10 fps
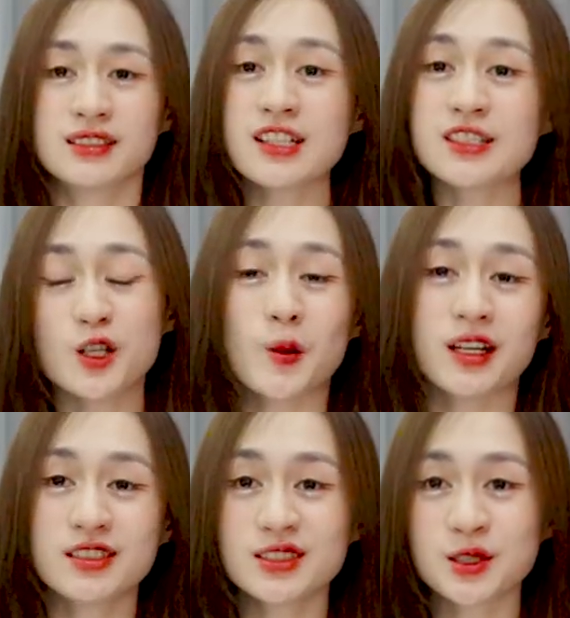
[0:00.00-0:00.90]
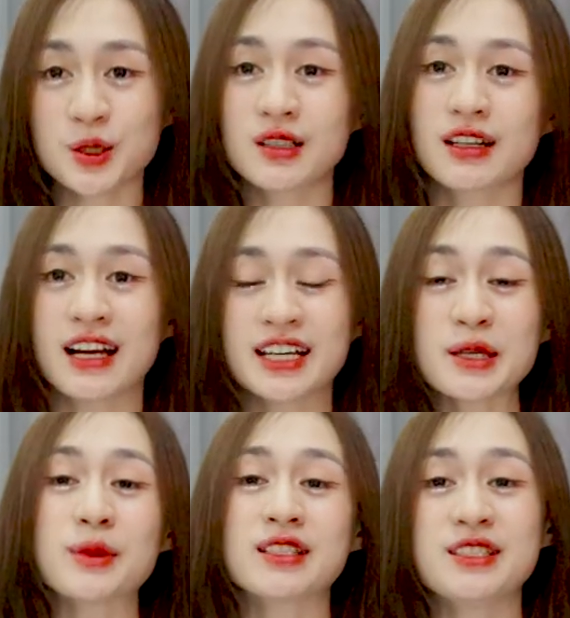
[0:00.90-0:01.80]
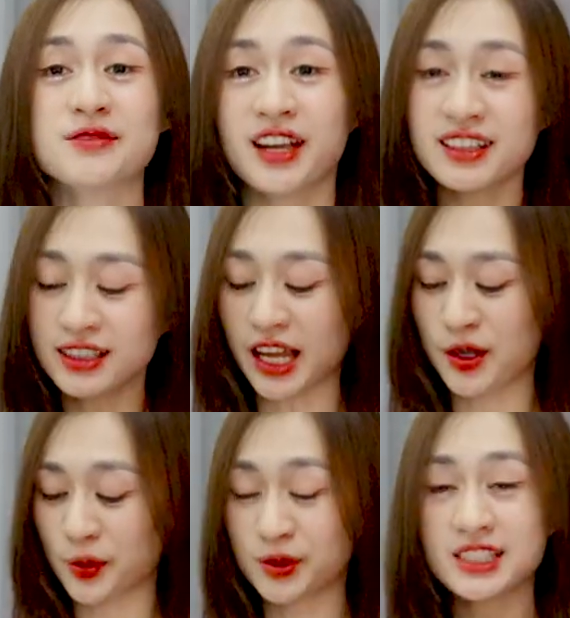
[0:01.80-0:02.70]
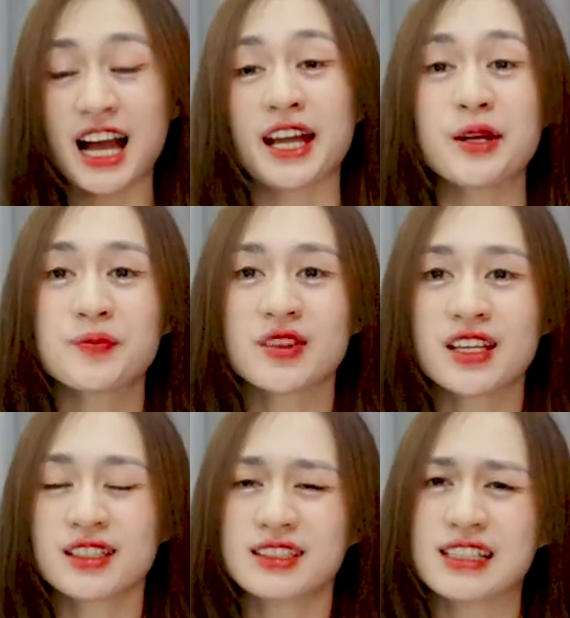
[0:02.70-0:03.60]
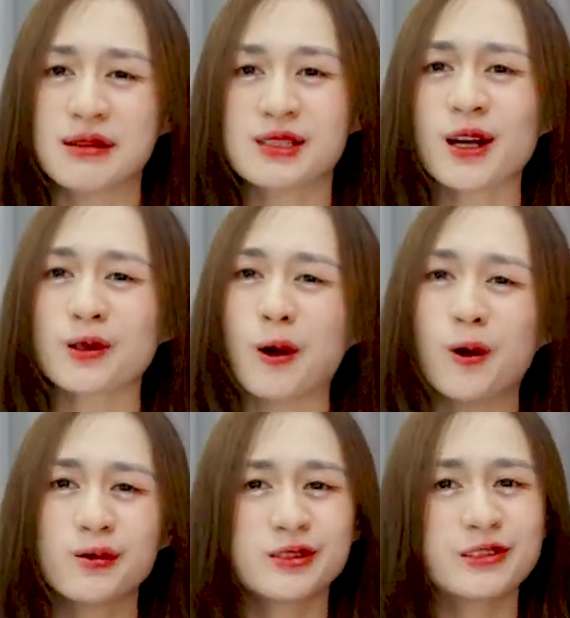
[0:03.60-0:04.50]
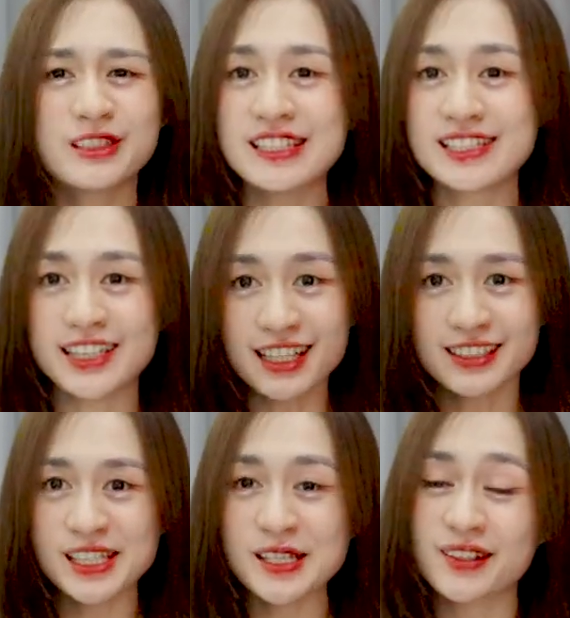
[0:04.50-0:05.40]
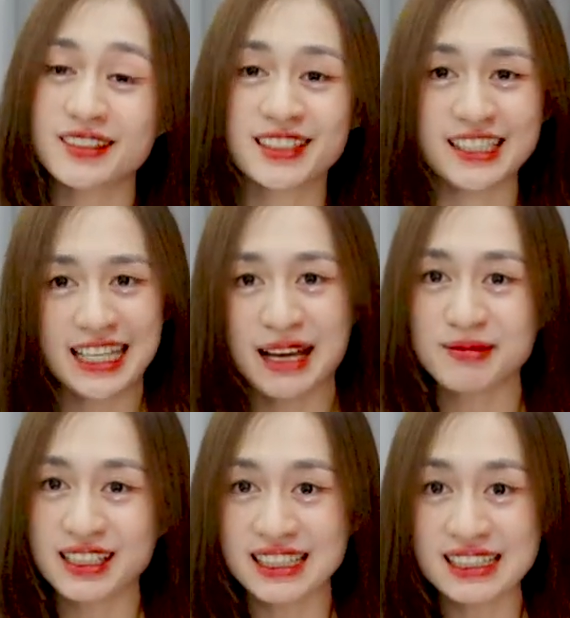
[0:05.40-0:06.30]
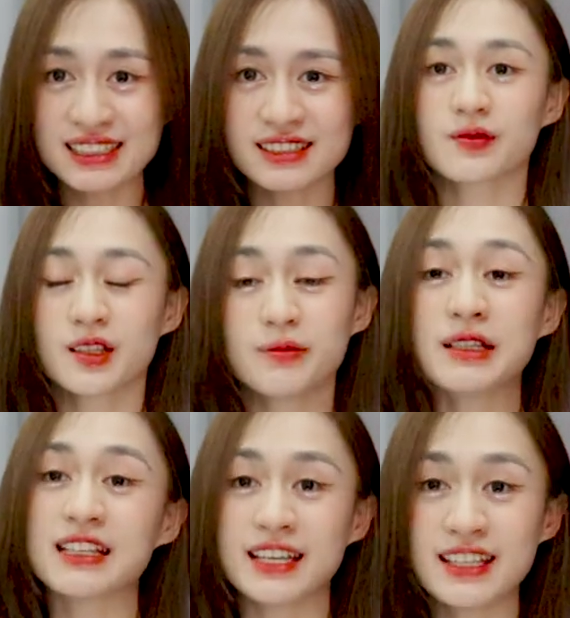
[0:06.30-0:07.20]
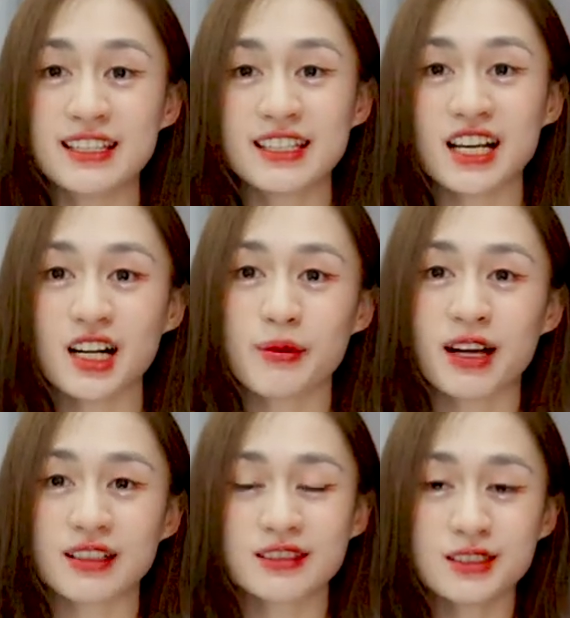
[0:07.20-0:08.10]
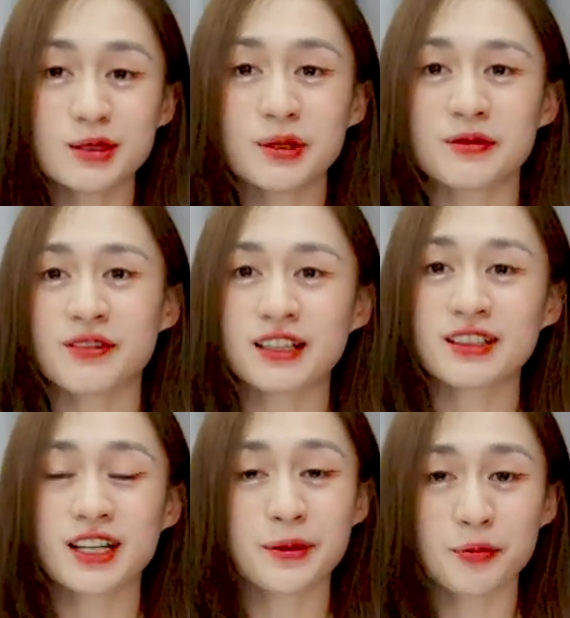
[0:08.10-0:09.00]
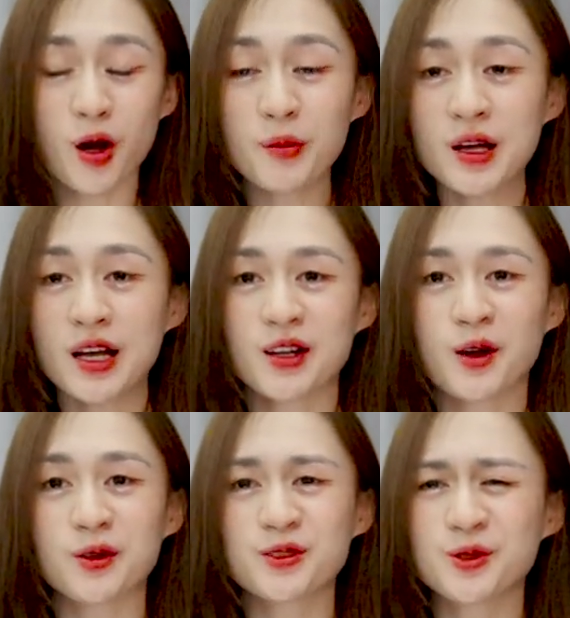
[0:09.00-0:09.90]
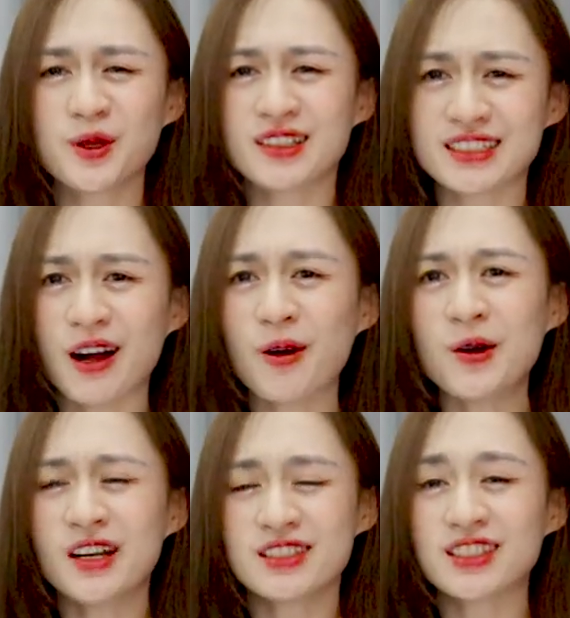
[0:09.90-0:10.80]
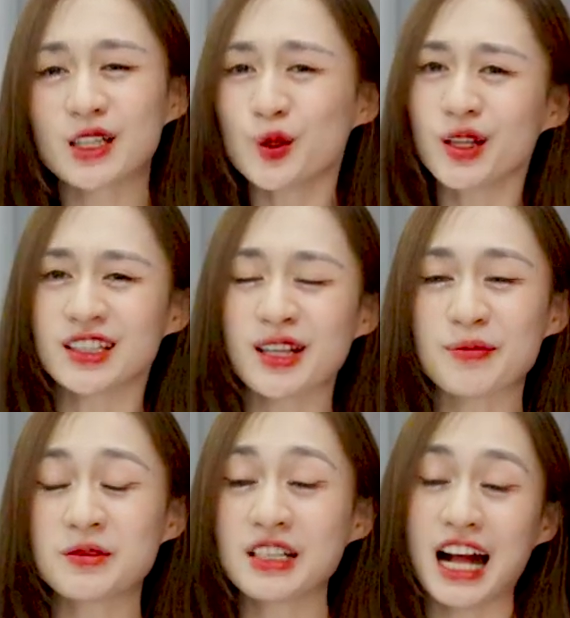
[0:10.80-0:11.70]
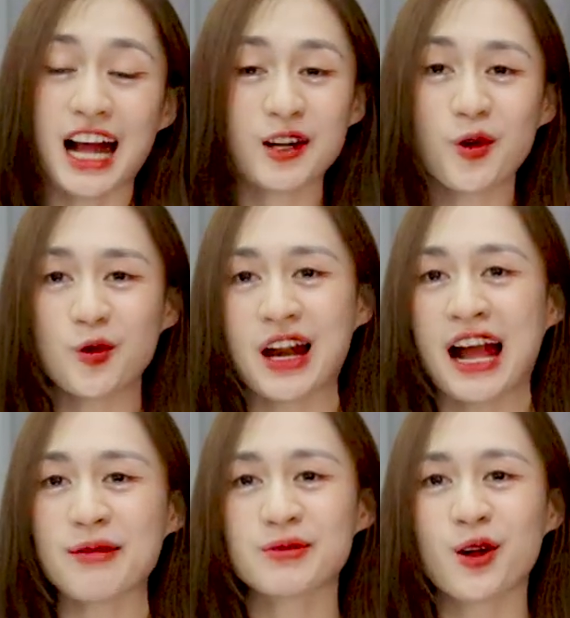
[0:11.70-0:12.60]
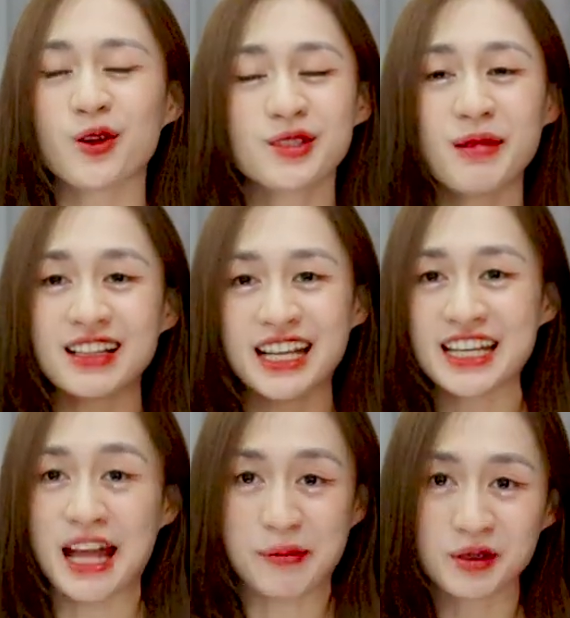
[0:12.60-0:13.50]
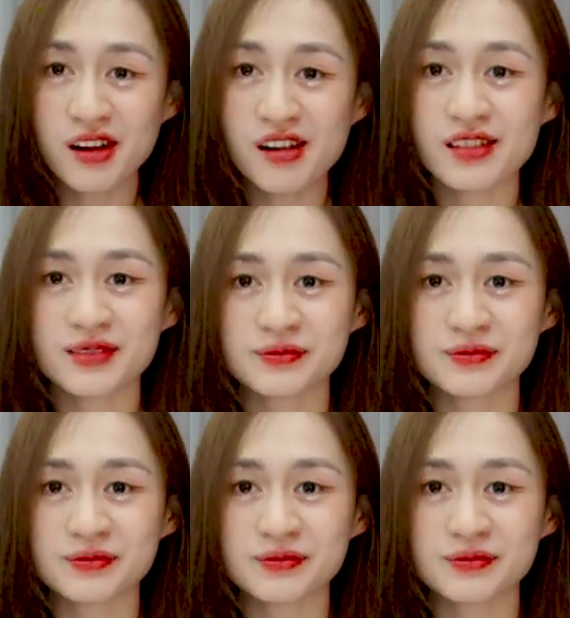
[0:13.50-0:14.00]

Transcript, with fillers: rất nhiều bạn nữ cho rằng là khi mà nhìn ven tay của con trai ấy thì cảm giác nó cực kỳ sexy và cực kỳ nam tính mình để ý nhá các bạn nữ mà fan K-pop còn truyền nhau những cái tuyển tập những idol nam có những bàn tay đẹp nữa